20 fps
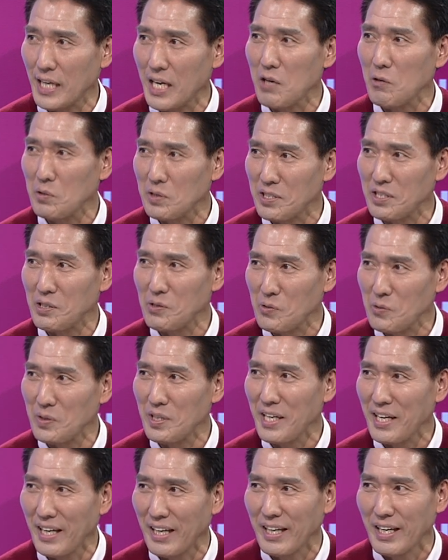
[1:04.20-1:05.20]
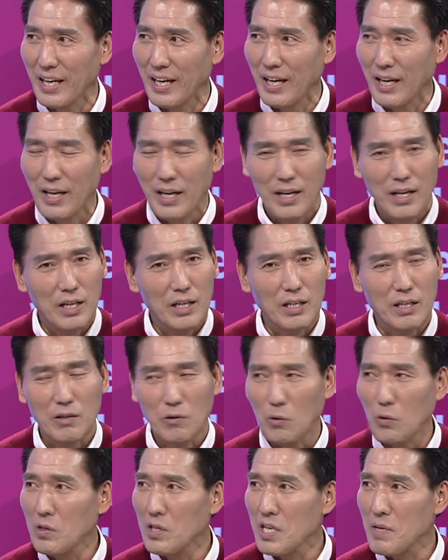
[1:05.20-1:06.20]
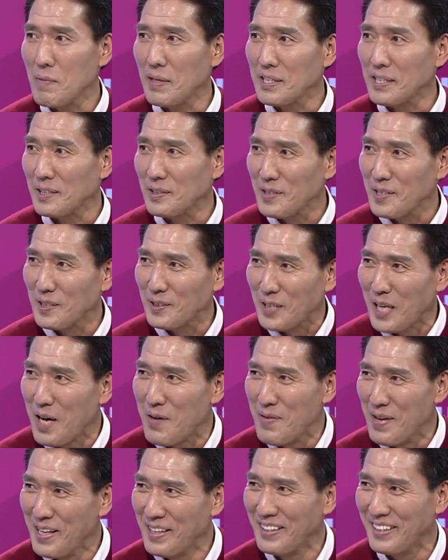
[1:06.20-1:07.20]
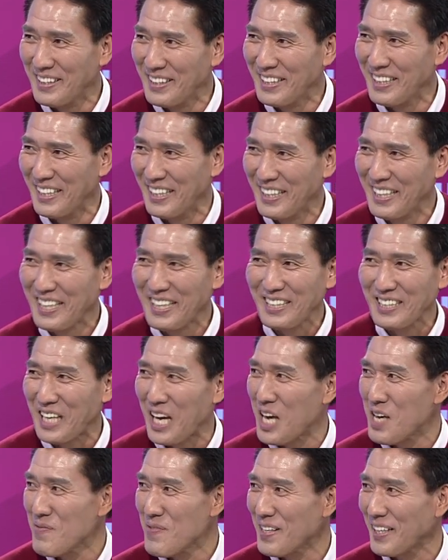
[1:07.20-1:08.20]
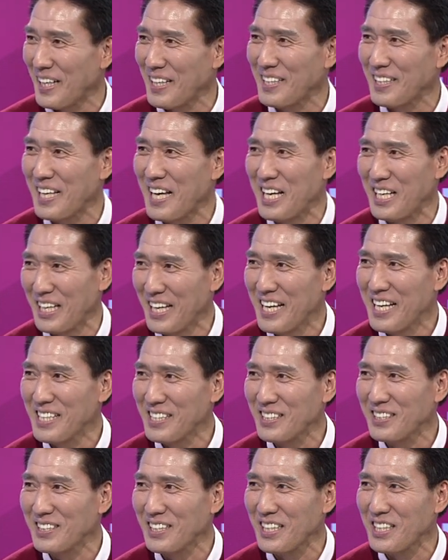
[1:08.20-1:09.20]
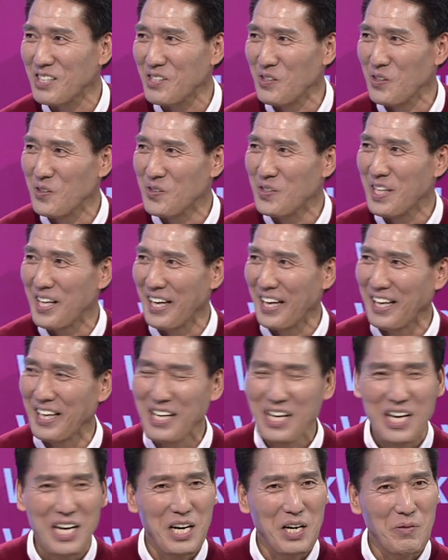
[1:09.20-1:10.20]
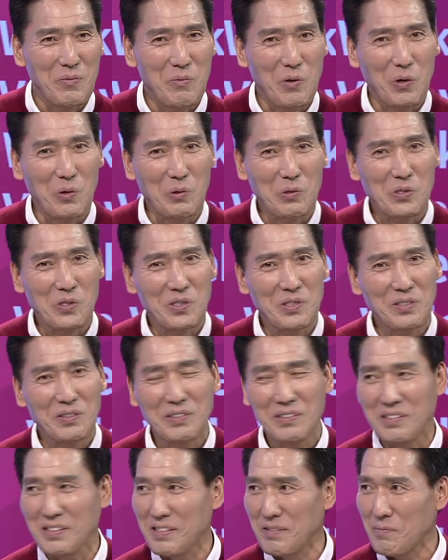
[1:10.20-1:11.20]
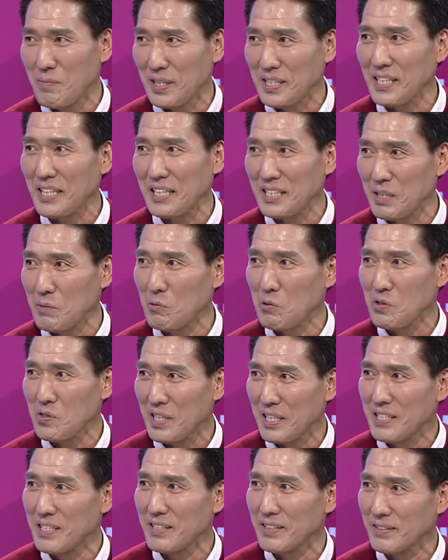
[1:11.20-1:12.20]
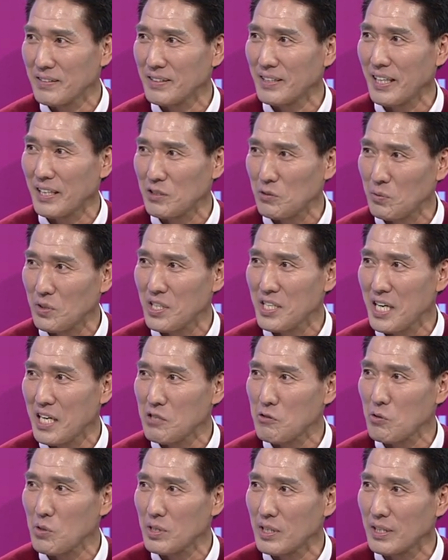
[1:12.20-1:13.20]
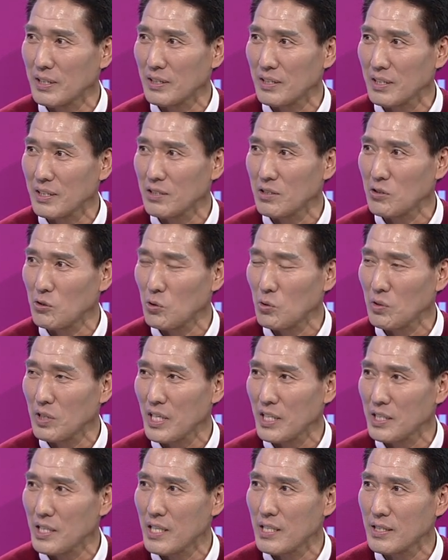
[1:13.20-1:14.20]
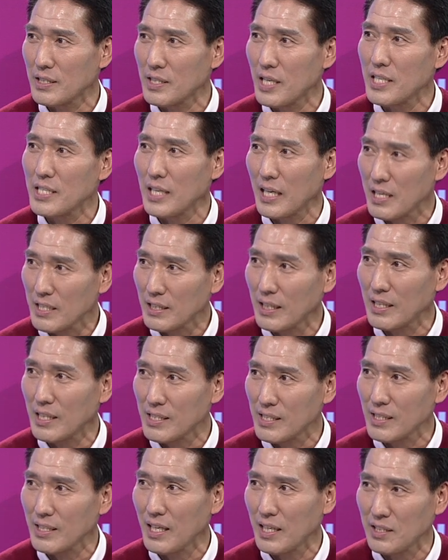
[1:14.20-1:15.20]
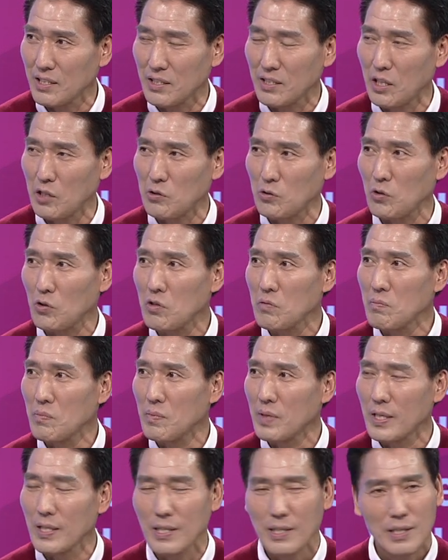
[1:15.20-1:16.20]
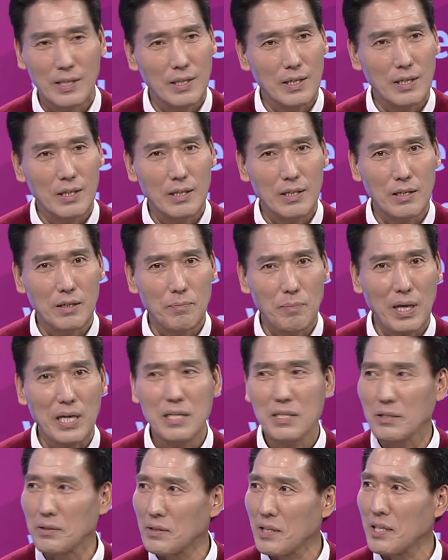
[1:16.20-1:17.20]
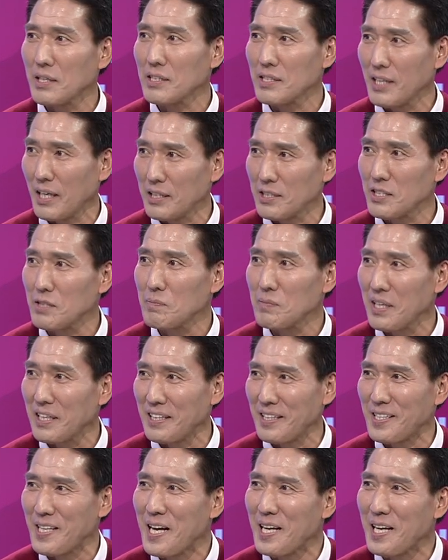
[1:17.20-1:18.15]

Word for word: 잘 하고 있는 선수인데 네. 어, 원래 만약에 뛰었다면 KB가 이렇게 성격이 좋은데 예. 뭐 우승을 만약에 한다면 우승하는데 좀 어. 기회할 수 있는 그런 좋은 기회가 되, 지 않을까라는 생각이 드는데 조금 예. 어, 빨리 연퇴한 것이 아쉽다는